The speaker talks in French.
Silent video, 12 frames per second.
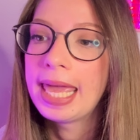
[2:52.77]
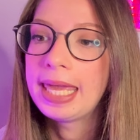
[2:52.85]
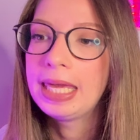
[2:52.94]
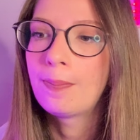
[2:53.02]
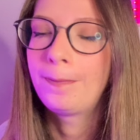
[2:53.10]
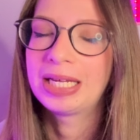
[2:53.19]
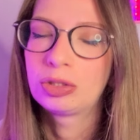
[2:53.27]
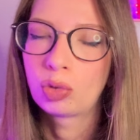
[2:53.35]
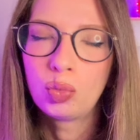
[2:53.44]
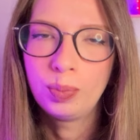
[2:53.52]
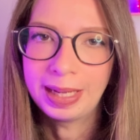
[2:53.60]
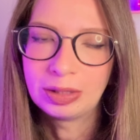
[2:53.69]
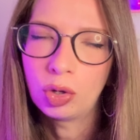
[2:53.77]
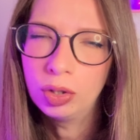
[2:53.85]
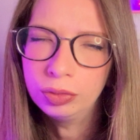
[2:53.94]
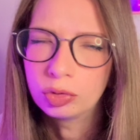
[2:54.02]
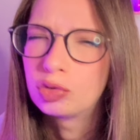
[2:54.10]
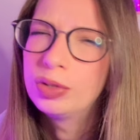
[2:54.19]
Et Patron,
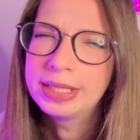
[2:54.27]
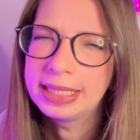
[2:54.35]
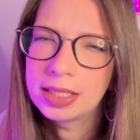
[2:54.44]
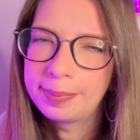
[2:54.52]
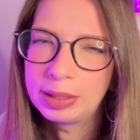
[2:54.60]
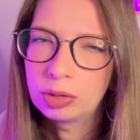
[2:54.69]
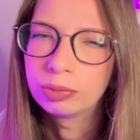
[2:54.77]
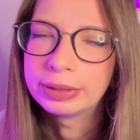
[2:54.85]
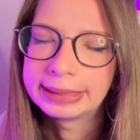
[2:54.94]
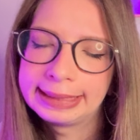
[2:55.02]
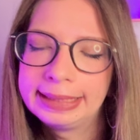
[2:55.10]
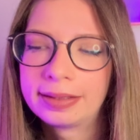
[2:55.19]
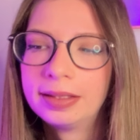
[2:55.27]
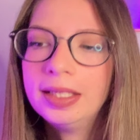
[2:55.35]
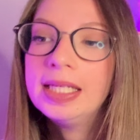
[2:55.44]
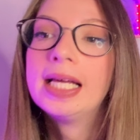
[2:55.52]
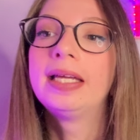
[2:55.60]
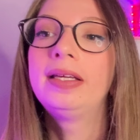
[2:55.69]
Patronne, je ne sais jamais comment dire.
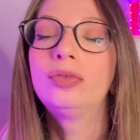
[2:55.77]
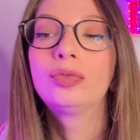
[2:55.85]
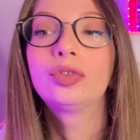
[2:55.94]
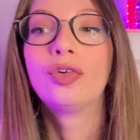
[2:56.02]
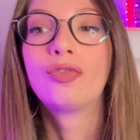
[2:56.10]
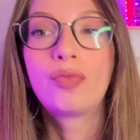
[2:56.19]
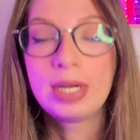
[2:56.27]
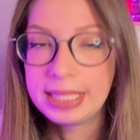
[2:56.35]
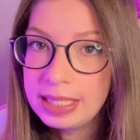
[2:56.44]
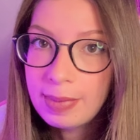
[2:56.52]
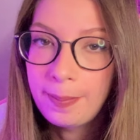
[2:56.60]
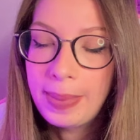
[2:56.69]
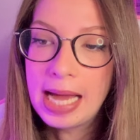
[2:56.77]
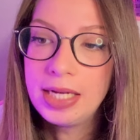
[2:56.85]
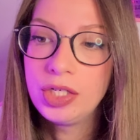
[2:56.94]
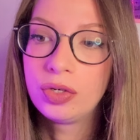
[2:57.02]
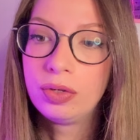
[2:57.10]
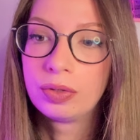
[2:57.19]
Et donc, voici ma page
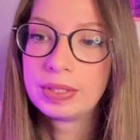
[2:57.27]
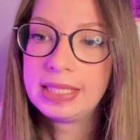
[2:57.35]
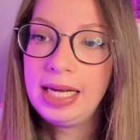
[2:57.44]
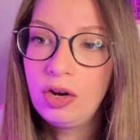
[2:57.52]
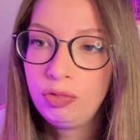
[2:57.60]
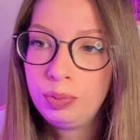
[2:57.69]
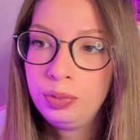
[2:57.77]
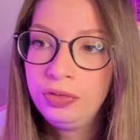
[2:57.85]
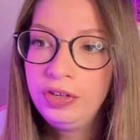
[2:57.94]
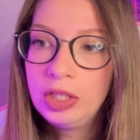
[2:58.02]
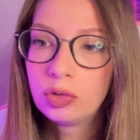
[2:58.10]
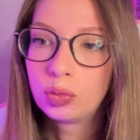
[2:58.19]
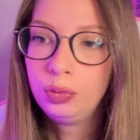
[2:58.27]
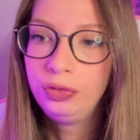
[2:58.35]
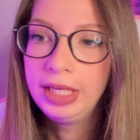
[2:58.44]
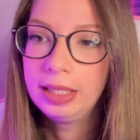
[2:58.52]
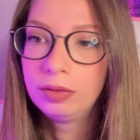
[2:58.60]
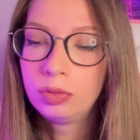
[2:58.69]
euh, c'est là où vous pouvez
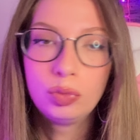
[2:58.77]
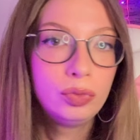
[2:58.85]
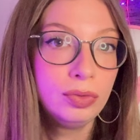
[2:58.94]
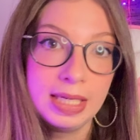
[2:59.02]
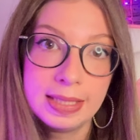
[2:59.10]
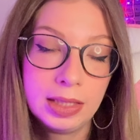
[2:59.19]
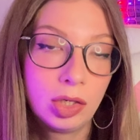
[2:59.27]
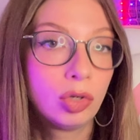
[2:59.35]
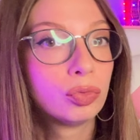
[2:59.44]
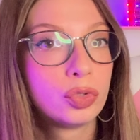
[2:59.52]
trouver tous les écrans de